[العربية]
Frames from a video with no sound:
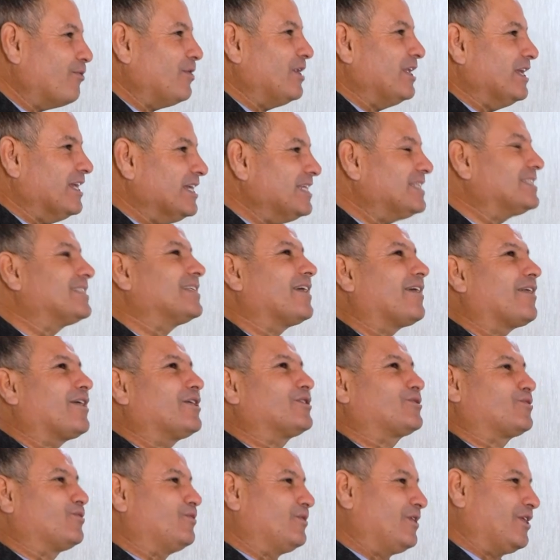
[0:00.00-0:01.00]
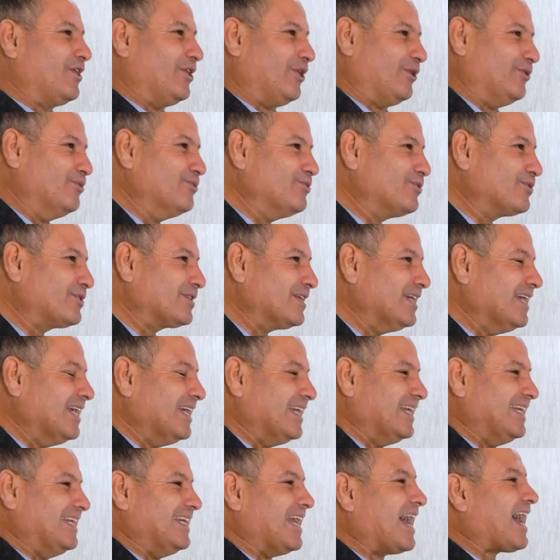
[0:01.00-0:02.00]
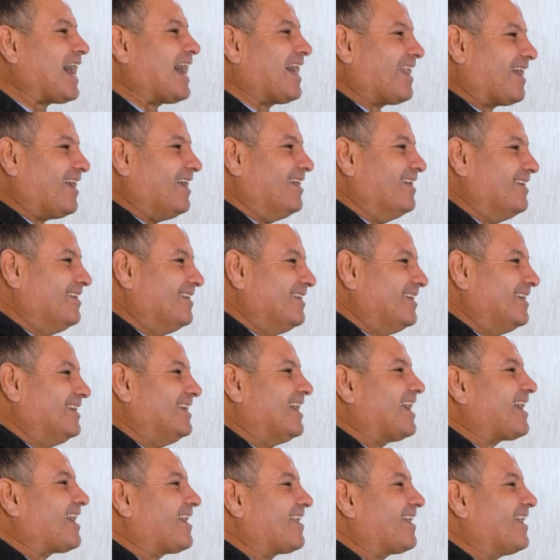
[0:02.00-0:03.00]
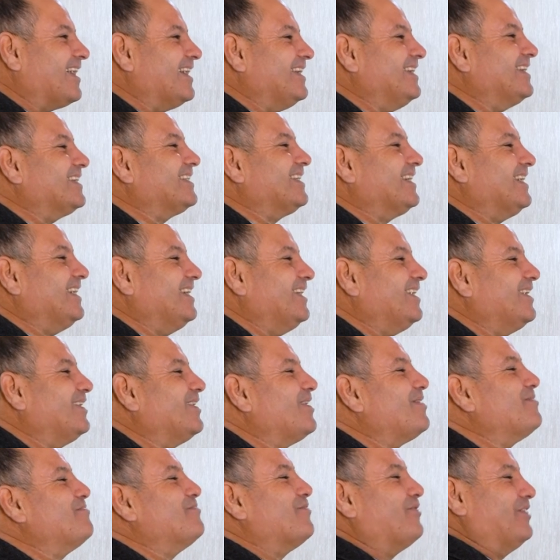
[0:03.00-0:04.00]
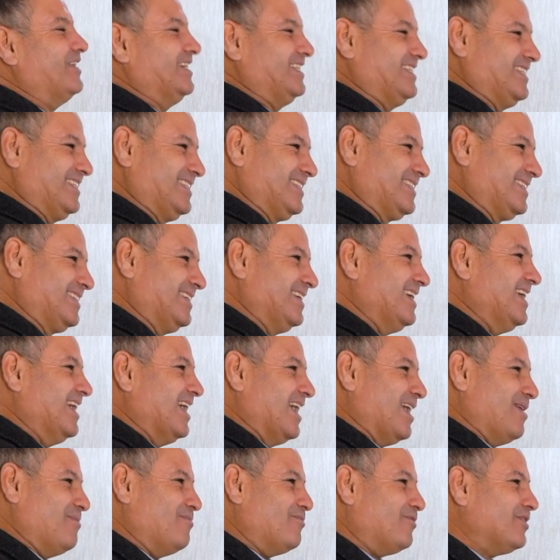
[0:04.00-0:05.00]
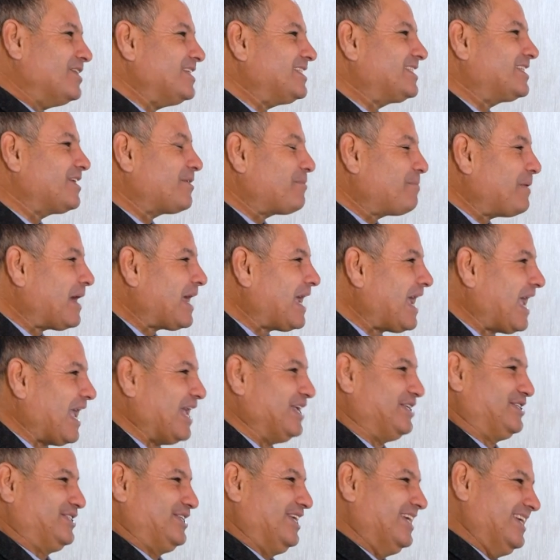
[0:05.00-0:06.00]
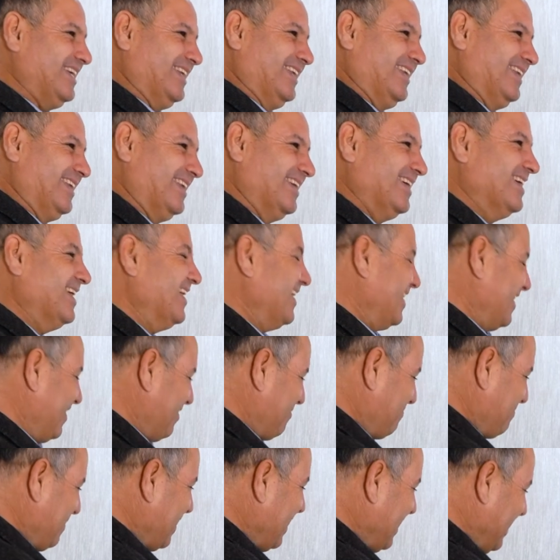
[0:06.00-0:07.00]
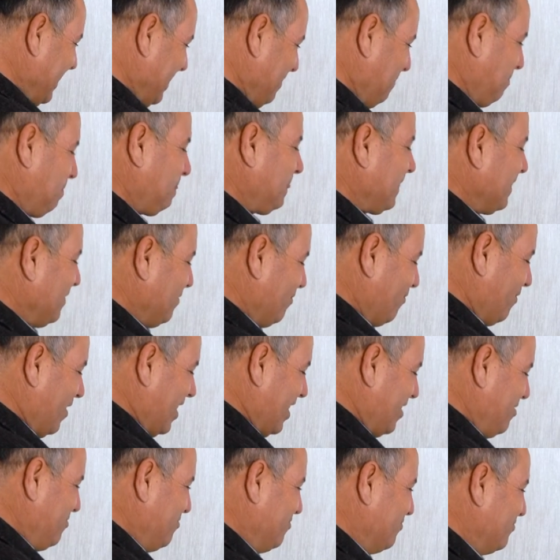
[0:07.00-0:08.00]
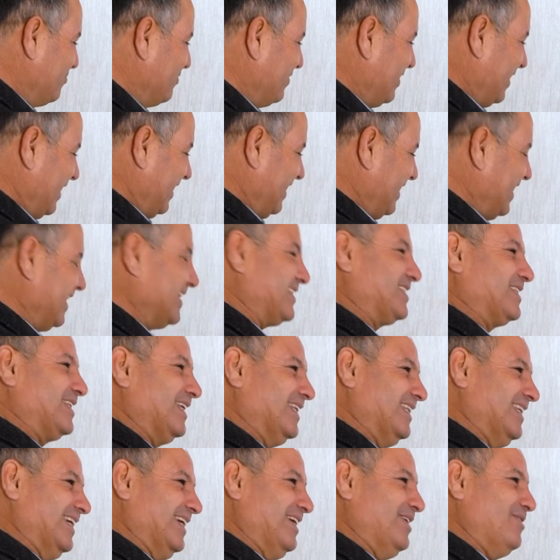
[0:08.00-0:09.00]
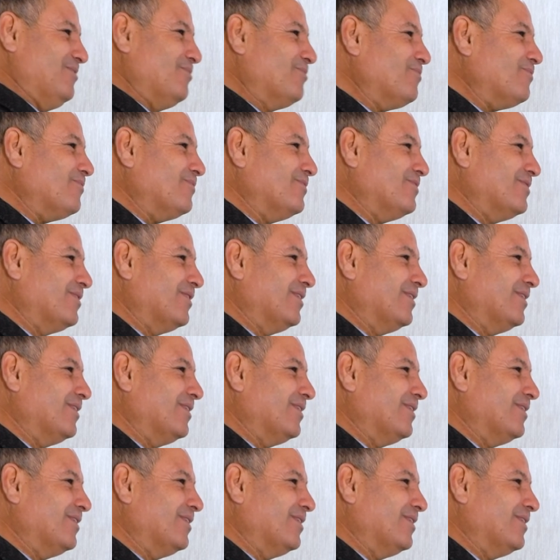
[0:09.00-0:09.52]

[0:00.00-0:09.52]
واللي يهز راسه للحيوط يقرا يقرا يدعي للمعز المعز ربح حاجتين ربح وانه الناس تدعي له